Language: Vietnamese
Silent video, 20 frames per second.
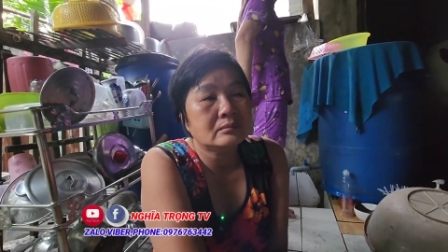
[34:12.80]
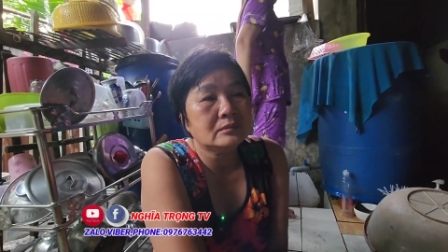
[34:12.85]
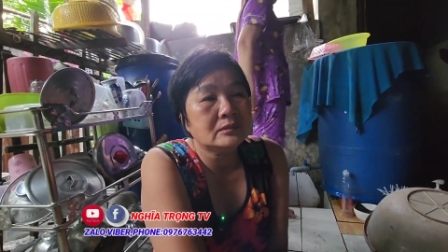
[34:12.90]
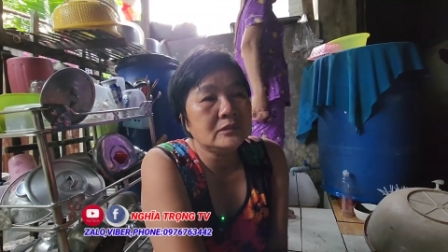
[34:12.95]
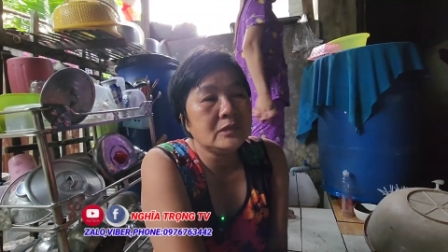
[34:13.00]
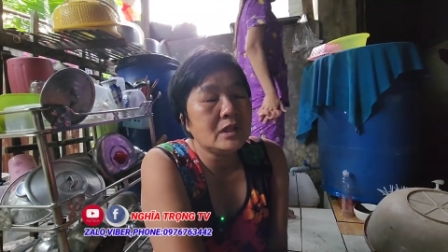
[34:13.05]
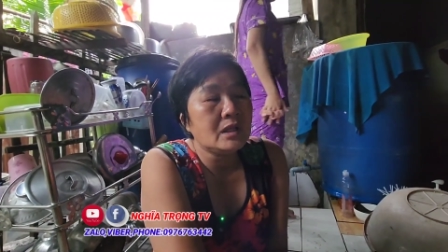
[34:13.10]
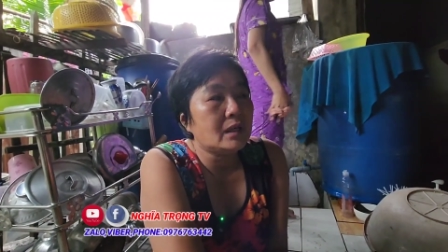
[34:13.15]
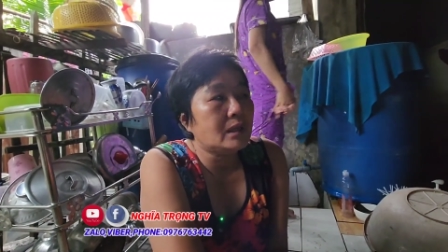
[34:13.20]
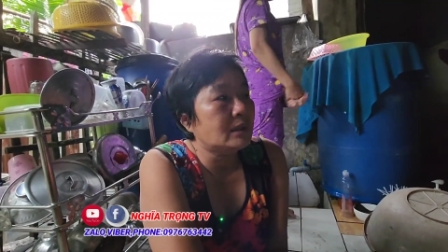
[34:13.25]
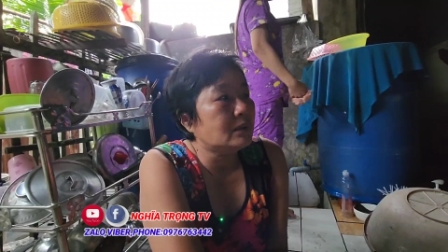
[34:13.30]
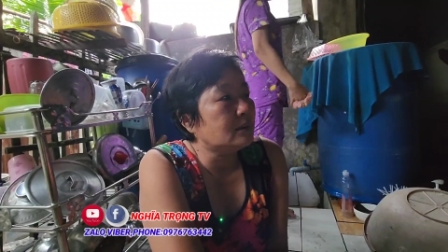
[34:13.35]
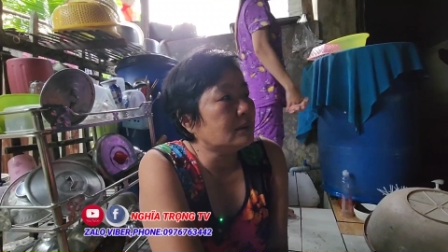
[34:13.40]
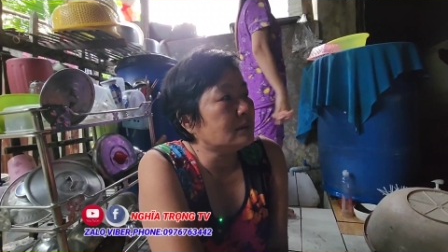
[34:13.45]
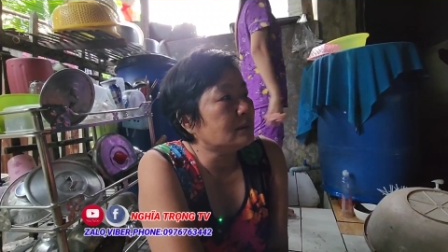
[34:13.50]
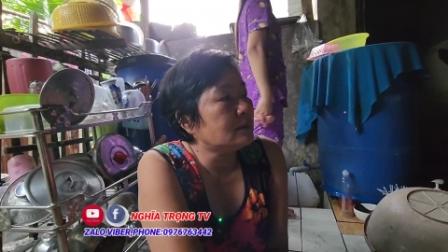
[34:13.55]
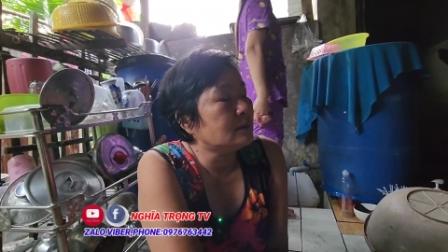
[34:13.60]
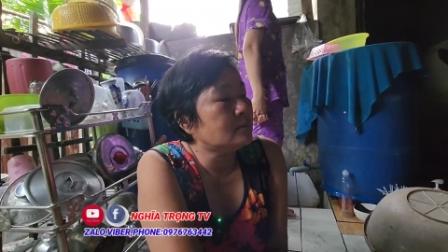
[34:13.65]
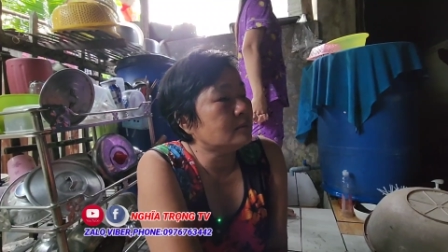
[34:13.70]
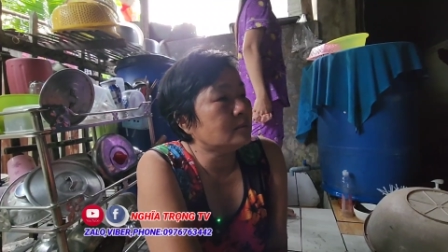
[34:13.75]
mình lời
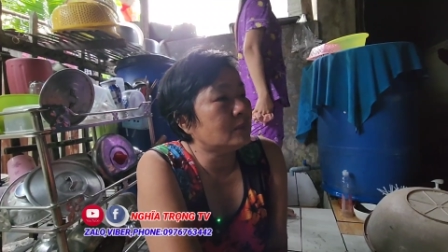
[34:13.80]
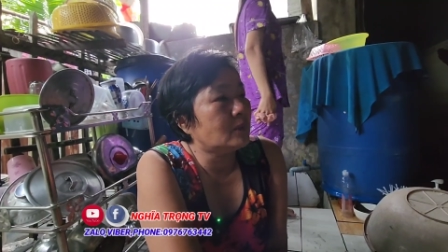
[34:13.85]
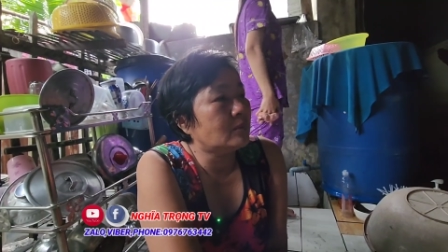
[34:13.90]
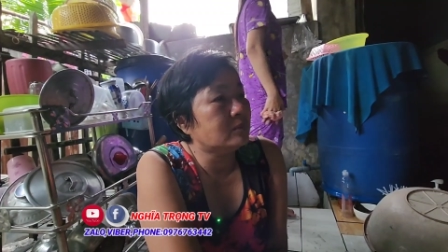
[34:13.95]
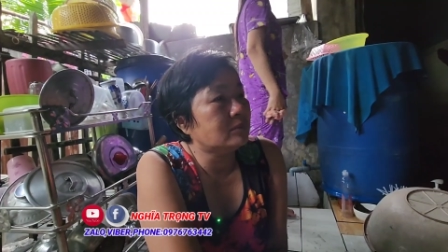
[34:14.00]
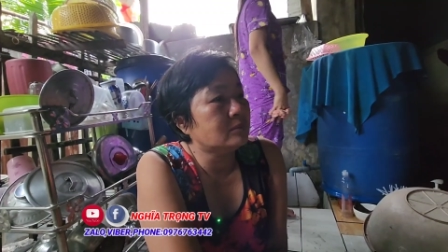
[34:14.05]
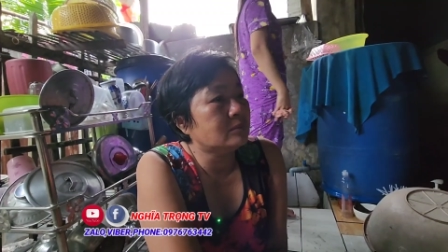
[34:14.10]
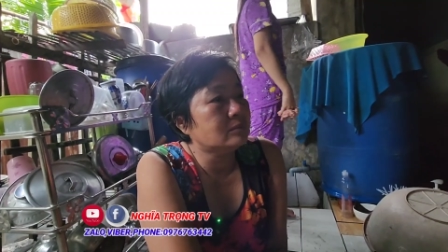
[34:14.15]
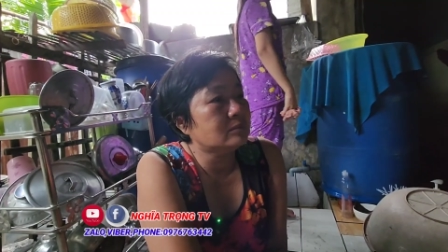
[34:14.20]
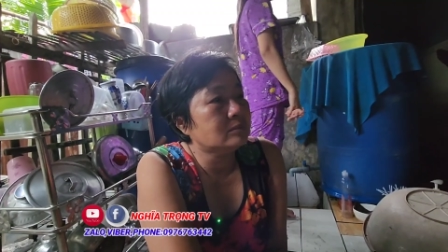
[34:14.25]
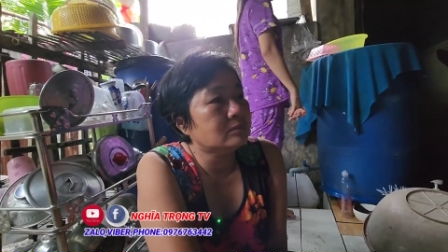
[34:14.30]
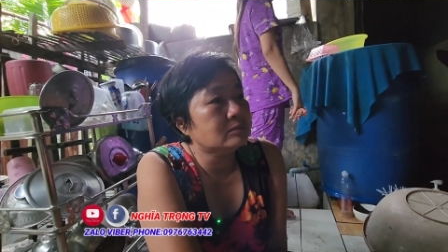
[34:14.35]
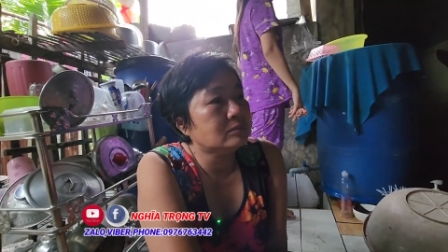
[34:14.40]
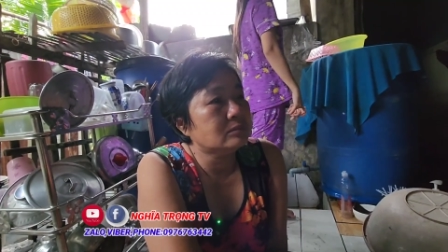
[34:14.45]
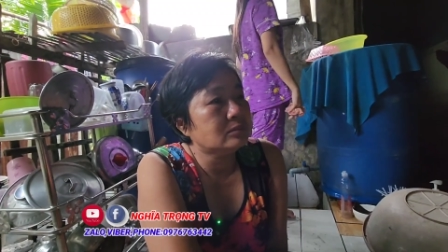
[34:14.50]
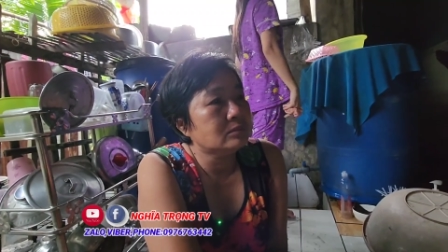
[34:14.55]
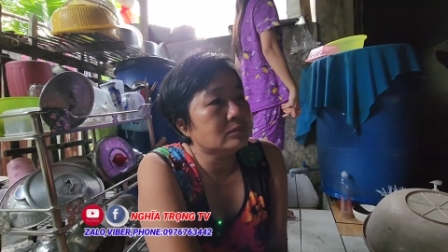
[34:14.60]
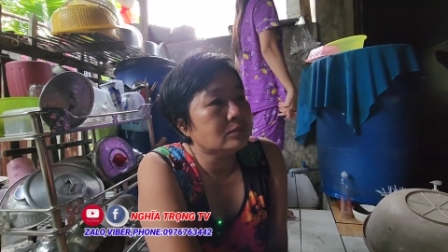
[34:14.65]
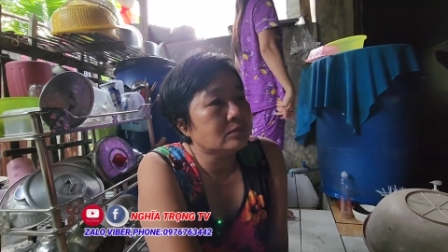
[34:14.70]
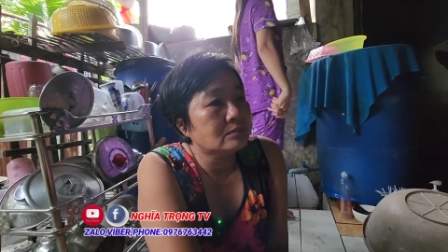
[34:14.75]
một
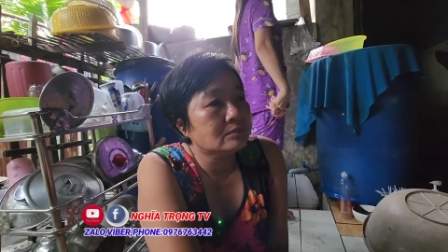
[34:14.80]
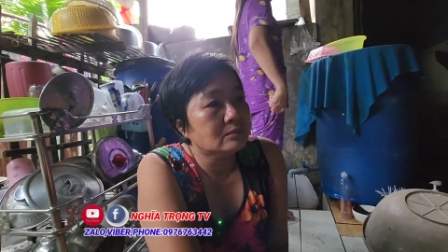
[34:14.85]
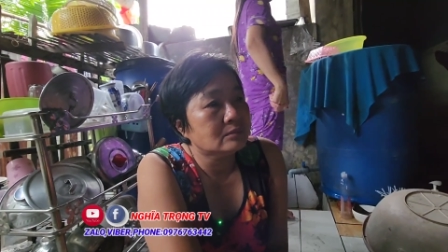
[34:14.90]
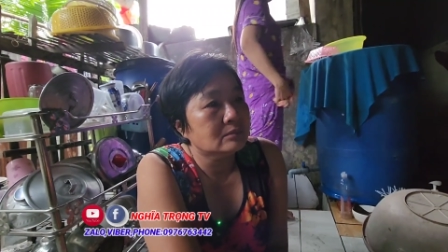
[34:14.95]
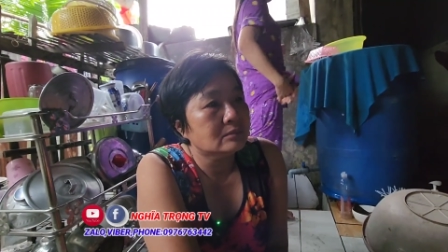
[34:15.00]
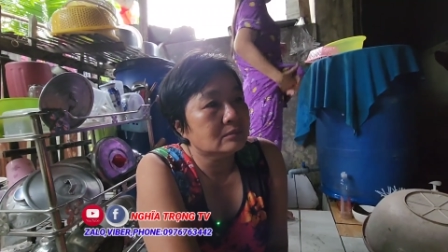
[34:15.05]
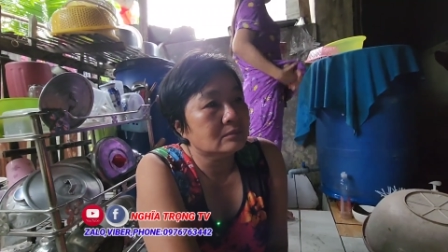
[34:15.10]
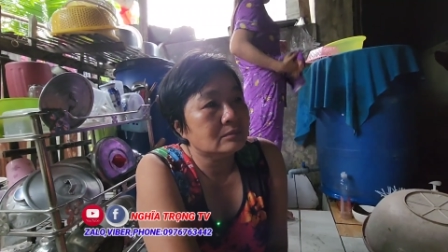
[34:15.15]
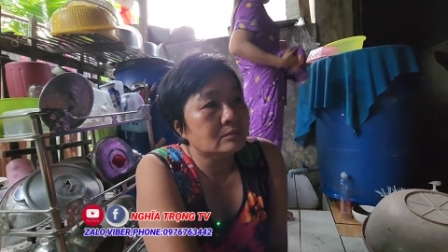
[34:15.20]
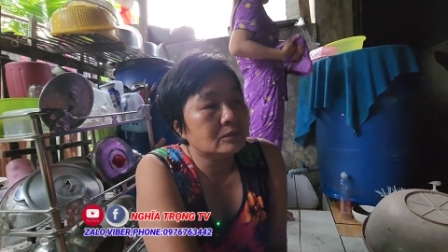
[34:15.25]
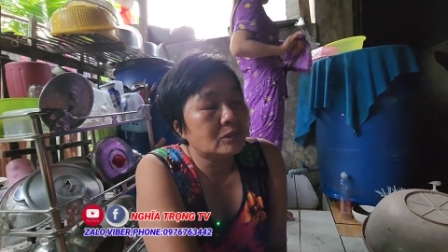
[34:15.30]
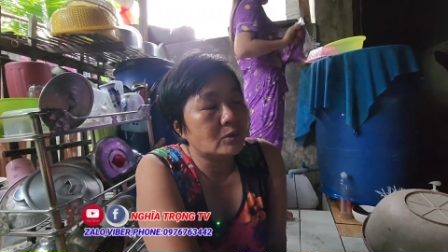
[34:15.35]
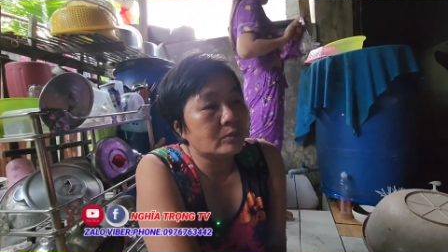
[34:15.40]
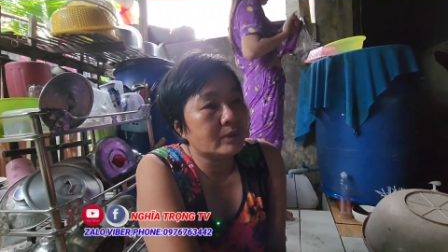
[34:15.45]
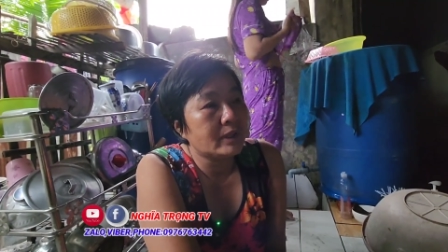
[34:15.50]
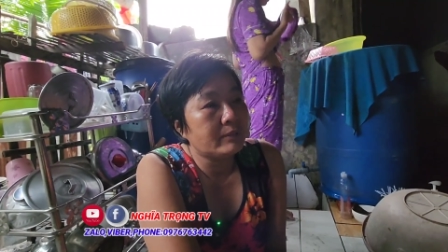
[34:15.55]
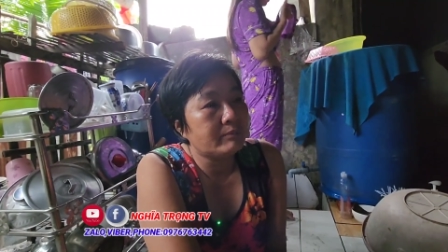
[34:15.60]
một